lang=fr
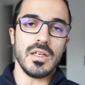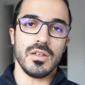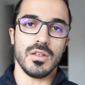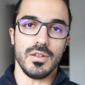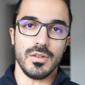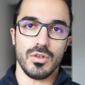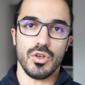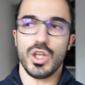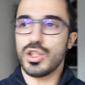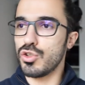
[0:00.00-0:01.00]

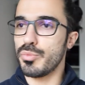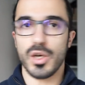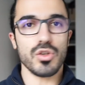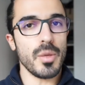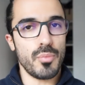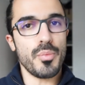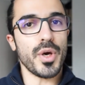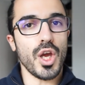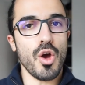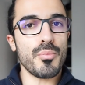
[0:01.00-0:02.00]
Euh, là c'est une période à peu
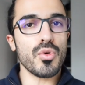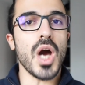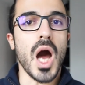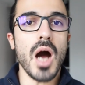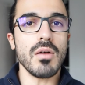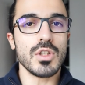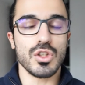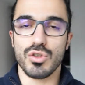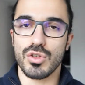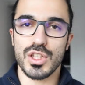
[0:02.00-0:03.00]
près un peu gras.
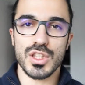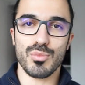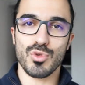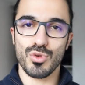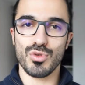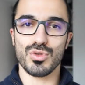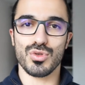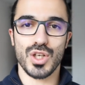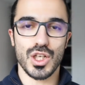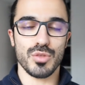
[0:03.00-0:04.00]
Euh, les abdos
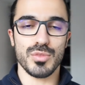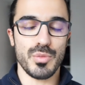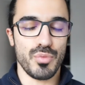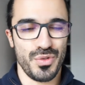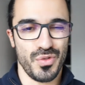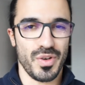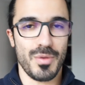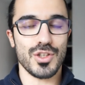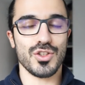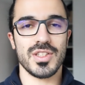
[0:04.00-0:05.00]
se cachent un petit peu, il faut
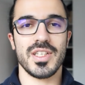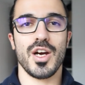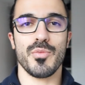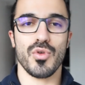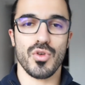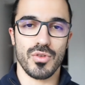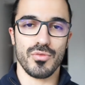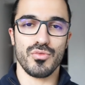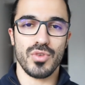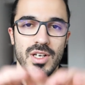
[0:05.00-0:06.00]
vraiment que je serre pour
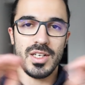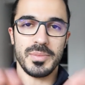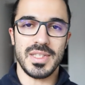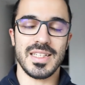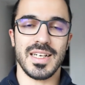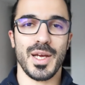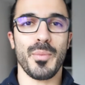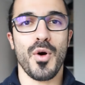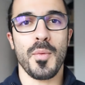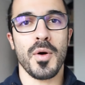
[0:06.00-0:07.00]
qu'on voit les petits carrés
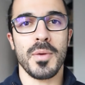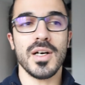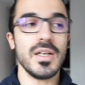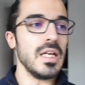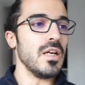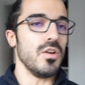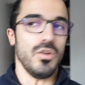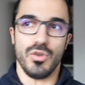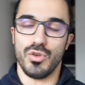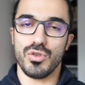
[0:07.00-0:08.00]
proprement.
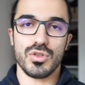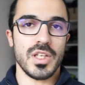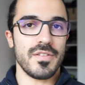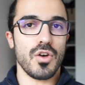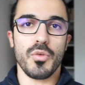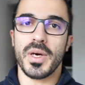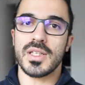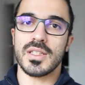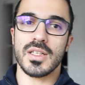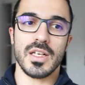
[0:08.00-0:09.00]
Euh, ça va
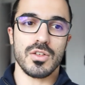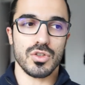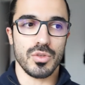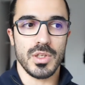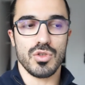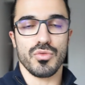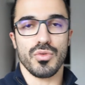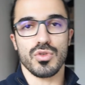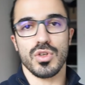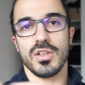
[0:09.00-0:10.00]
repartir dans quelques semaines, je
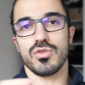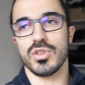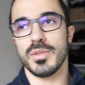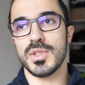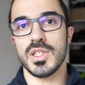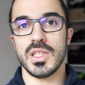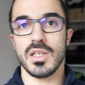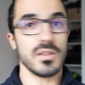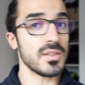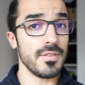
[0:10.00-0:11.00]
fonctionne là sur des petits
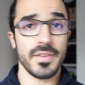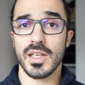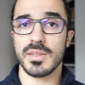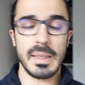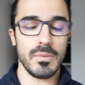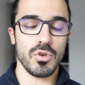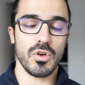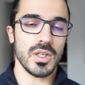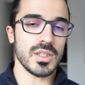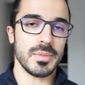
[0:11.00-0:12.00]
cycles, sans faire exprès mon
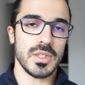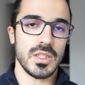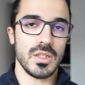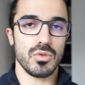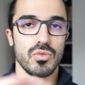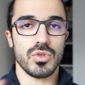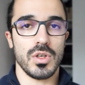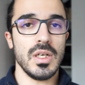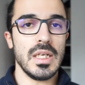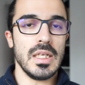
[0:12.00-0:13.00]
corps ces petits cycles tout
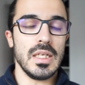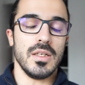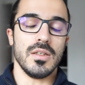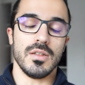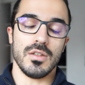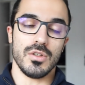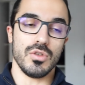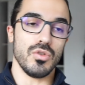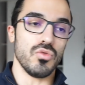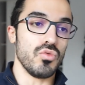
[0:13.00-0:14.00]
seul,
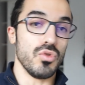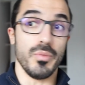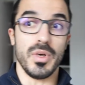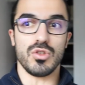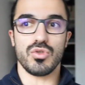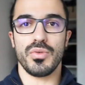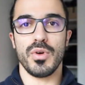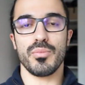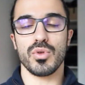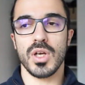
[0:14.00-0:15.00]
où ben, je
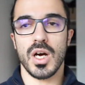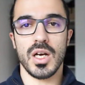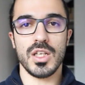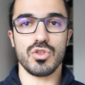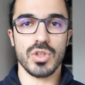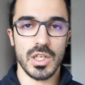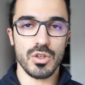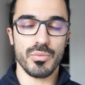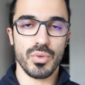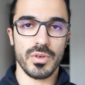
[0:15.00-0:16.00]
fais un peu de gras et je
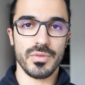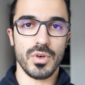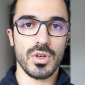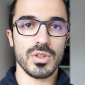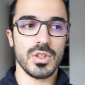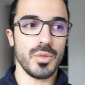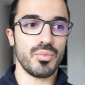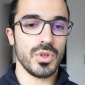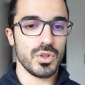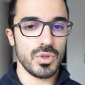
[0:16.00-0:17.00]
gagne un peu en force, et
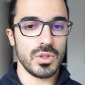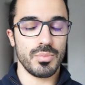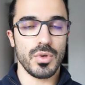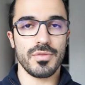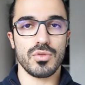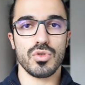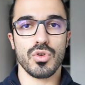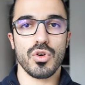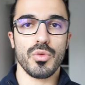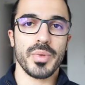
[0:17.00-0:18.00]
puis ensuite pof, je
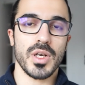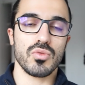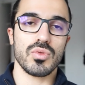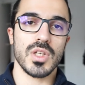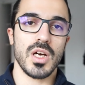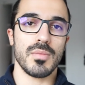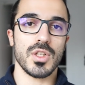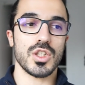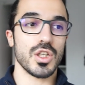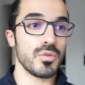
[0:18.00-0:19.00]
repère tout ça en
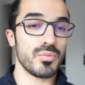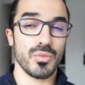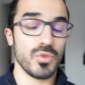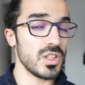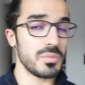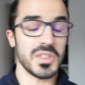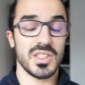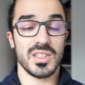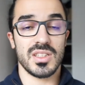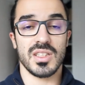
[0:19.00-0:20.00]
mangeant un peu moins, mais
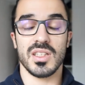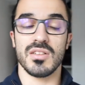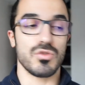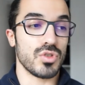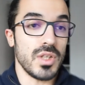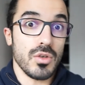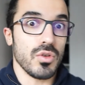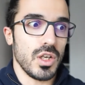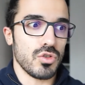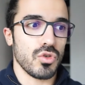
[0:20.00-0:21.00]
c'est, je sens
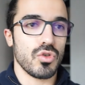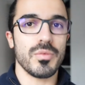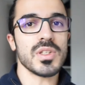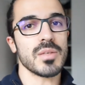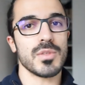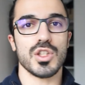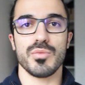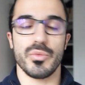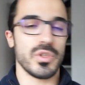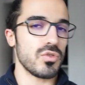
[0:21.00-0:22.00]
que là je recommence à manger
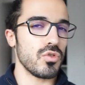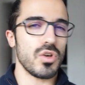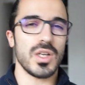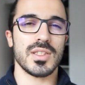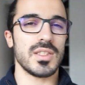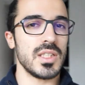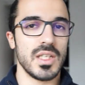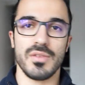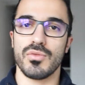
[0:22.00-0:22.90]
un peu moins. Le corps a ses cycles, il